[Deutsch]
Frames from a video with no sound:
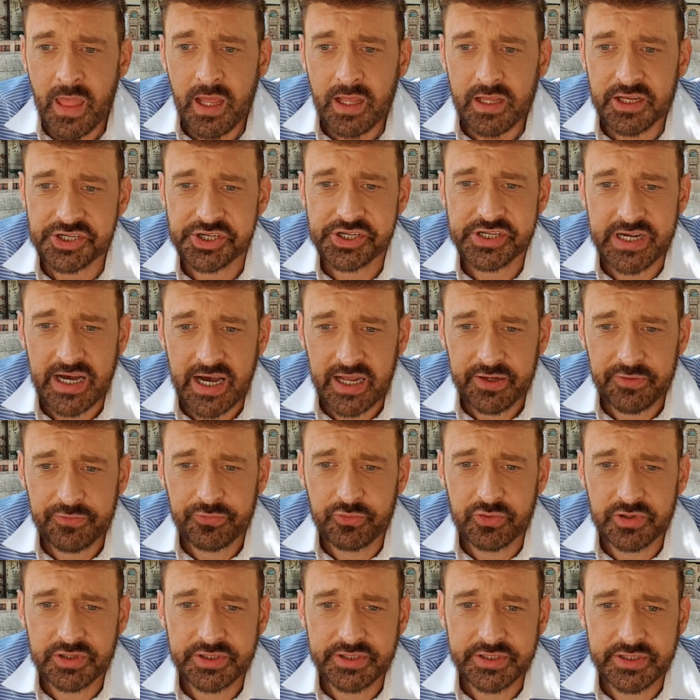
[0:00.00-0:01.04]
Gestartet
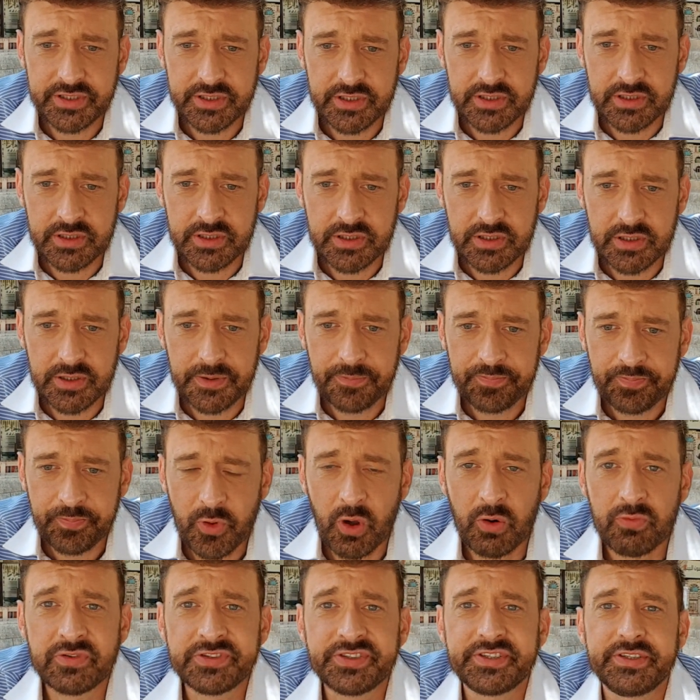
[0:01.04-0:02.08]
wurde die äh,
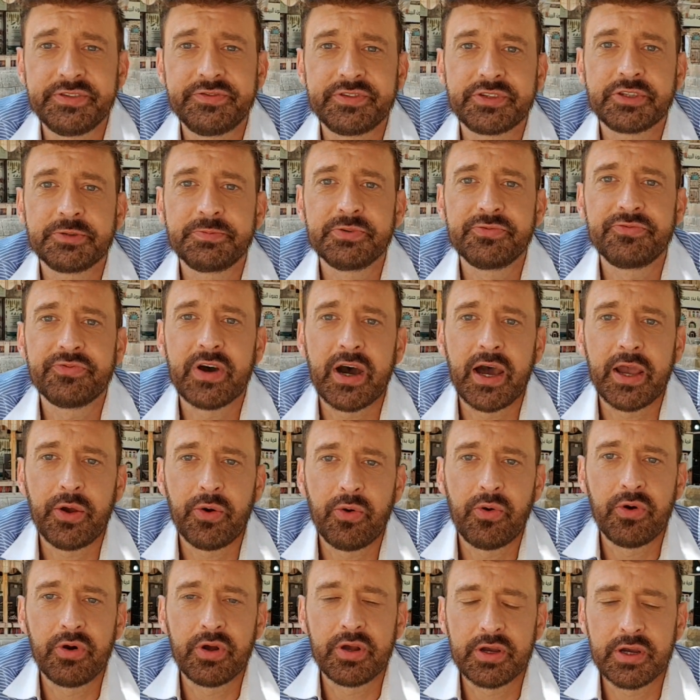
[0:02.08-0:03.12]
Offensive zur
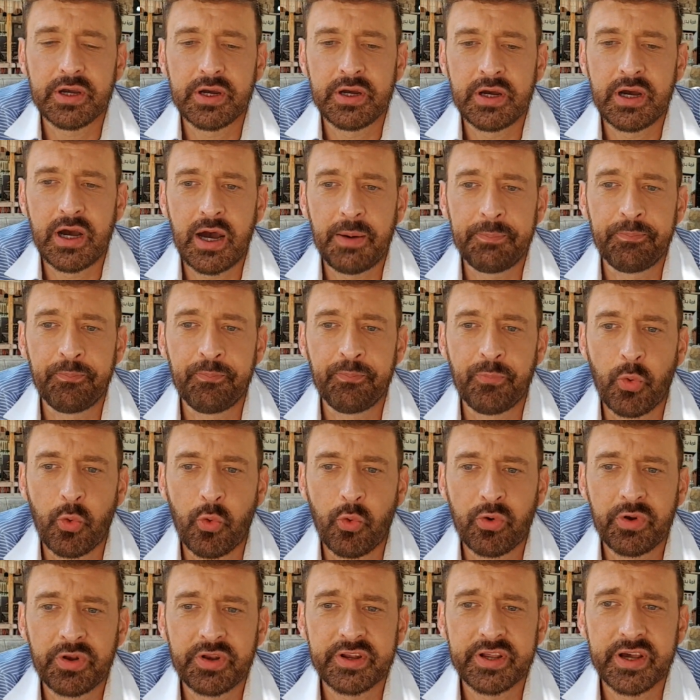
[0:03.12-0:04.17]
Befreiung äh, am
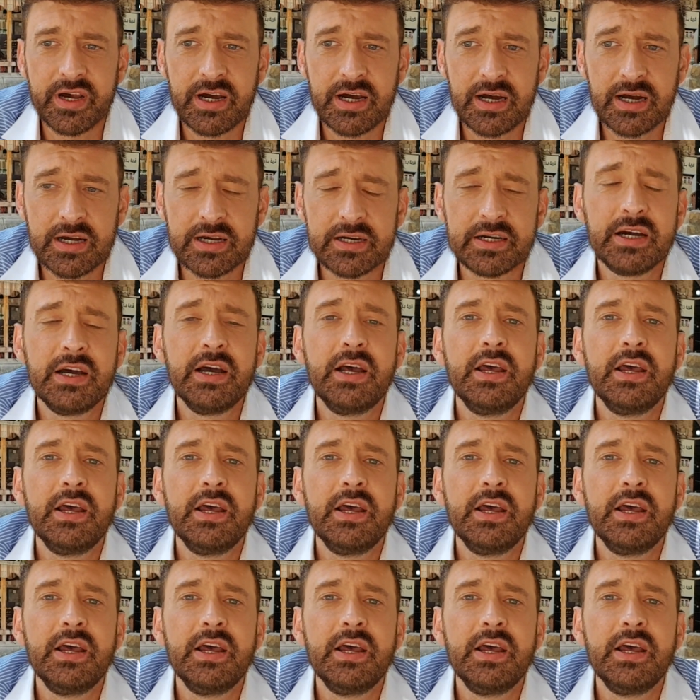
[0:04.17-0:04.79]
Montag,